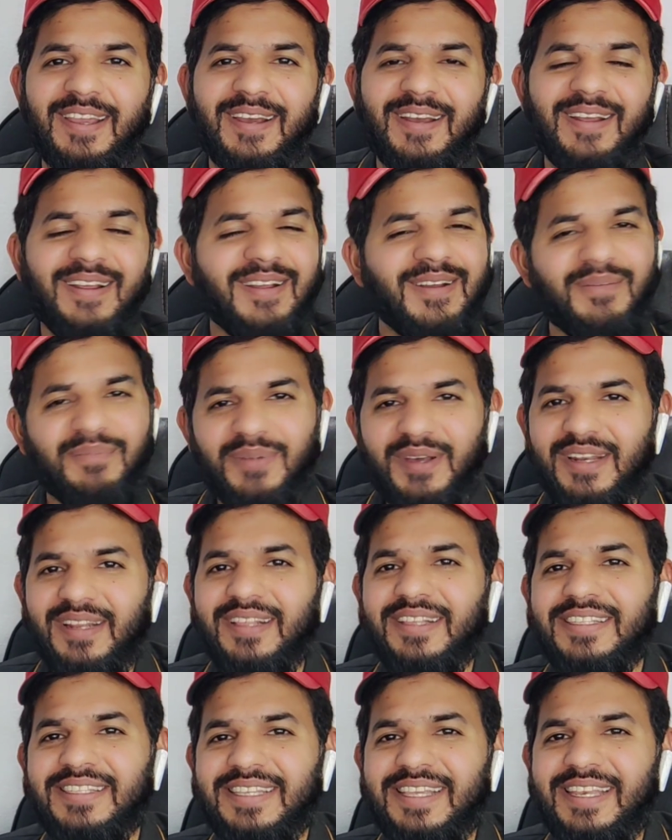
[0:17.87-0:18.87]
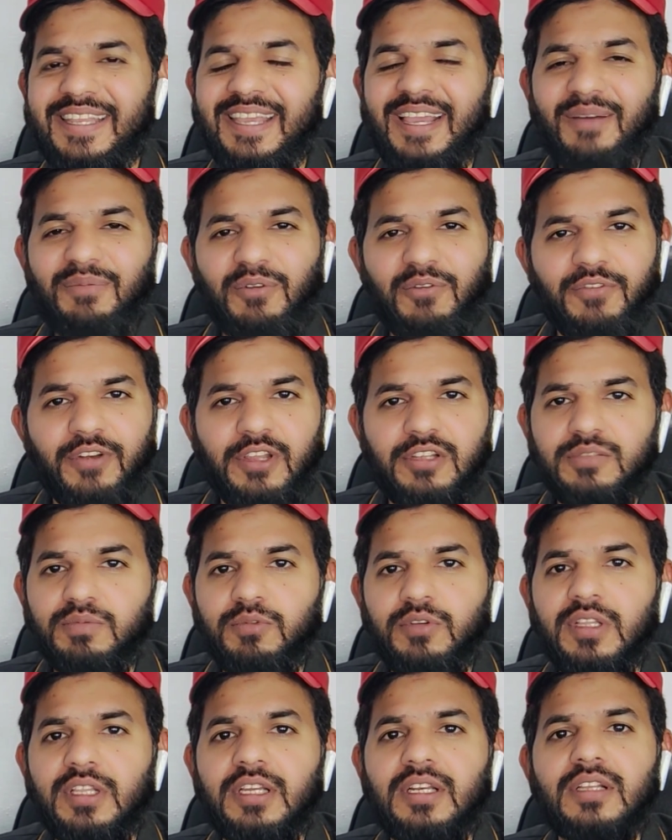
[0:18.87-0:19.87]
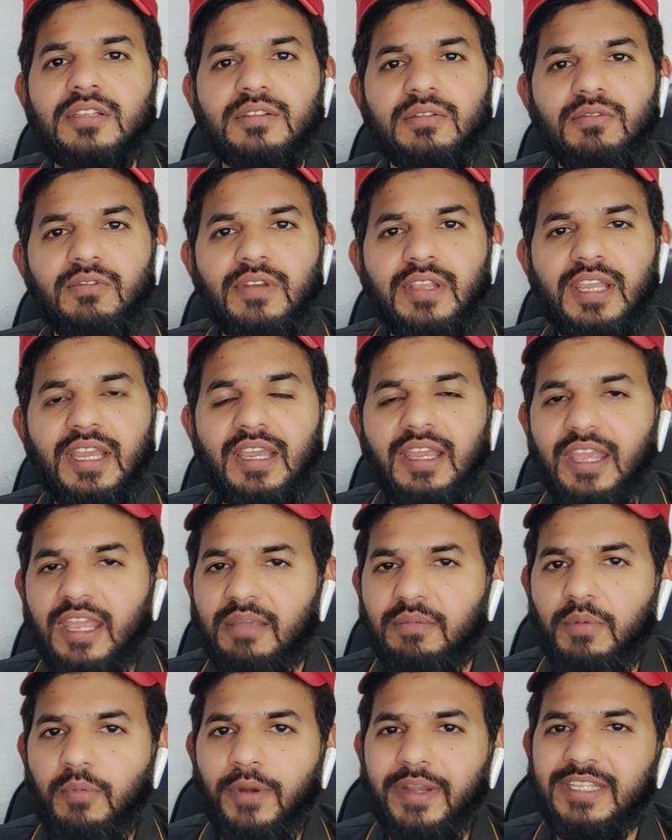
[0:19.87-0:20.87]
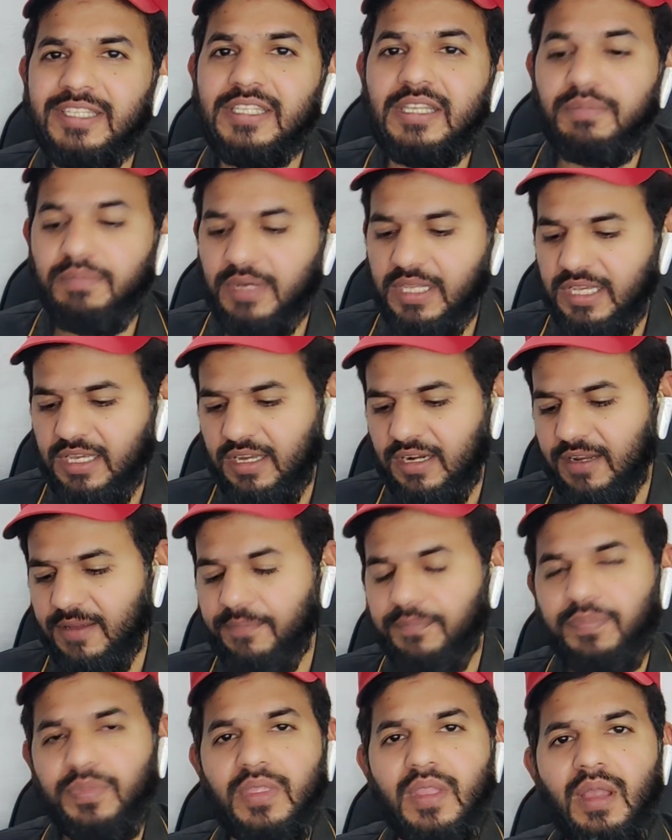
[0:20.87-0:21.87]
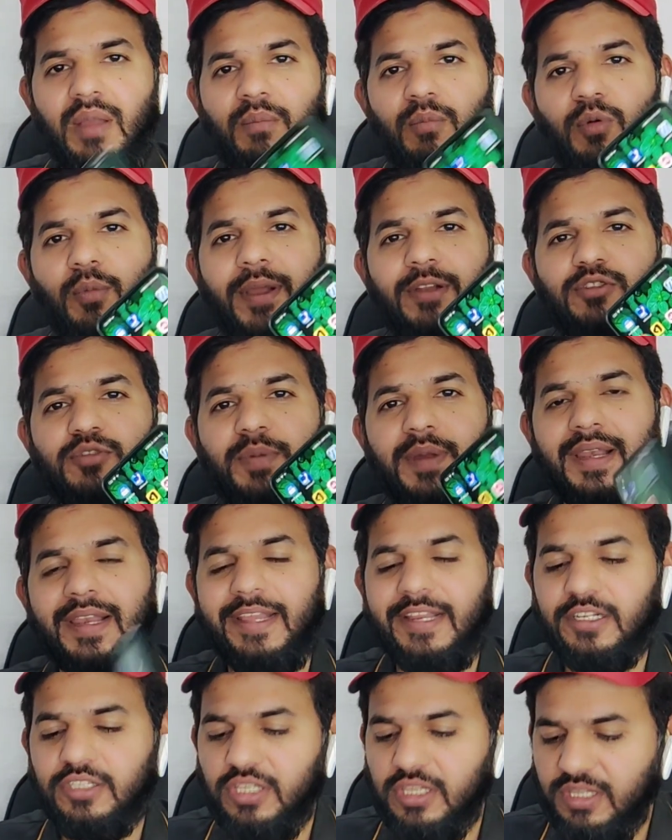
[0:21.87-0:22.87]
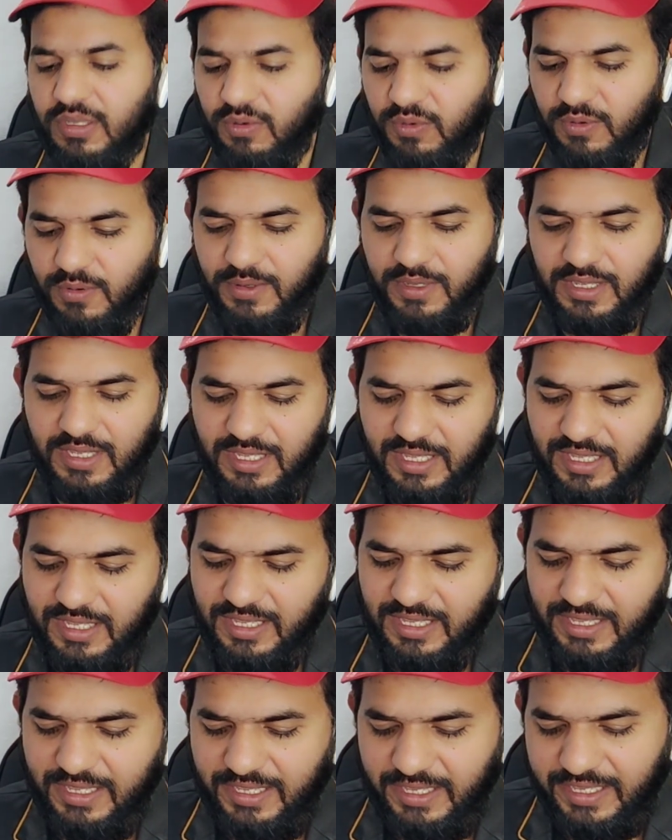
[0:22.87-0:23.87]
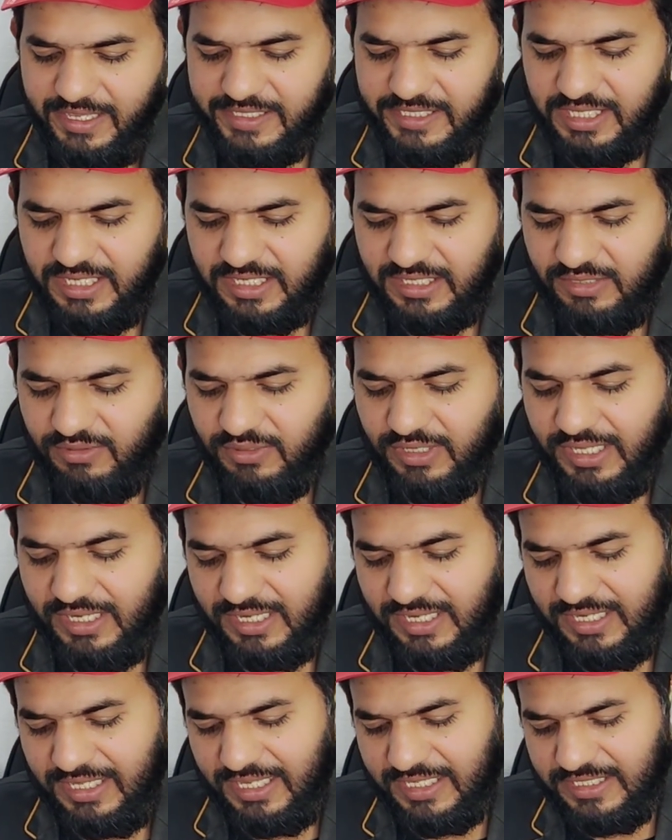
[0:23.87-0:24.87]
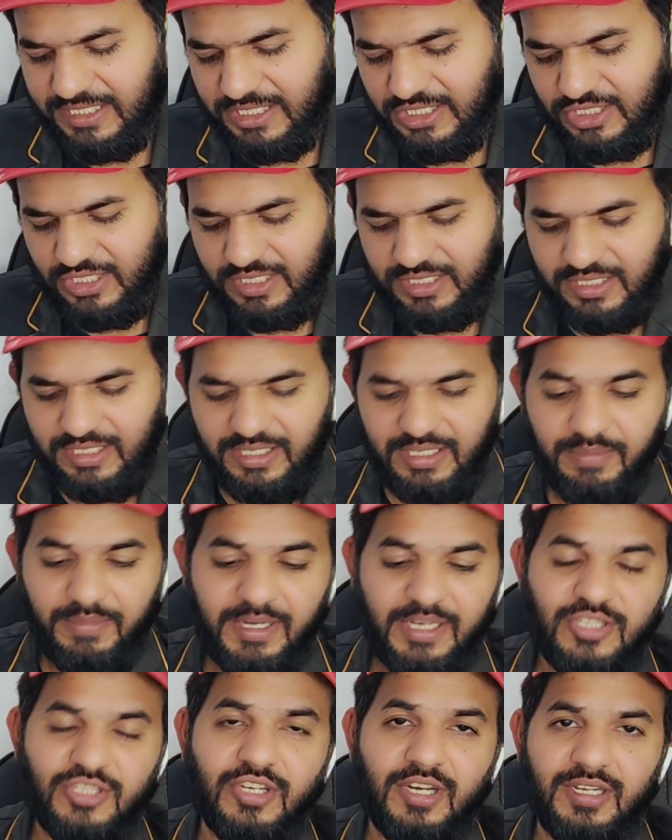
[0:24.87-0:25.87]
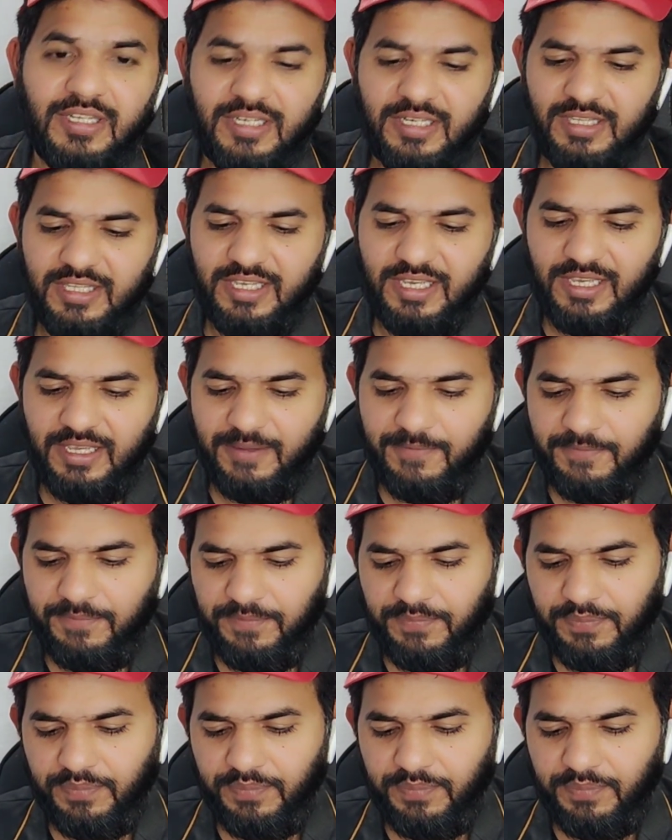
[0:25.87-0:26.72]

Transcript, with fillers: गया पर इसके लिए आपको वीडियो पूरा देखना ज़रूरी है एक भी पॉइंट स्किप नहीं करना मोबाइल इस पर लेकर चलता हूँ इसे करता हूँ डायरेक्टली यहाँ से स्टार्ट ये मैंने स्टार्ट कर दिया है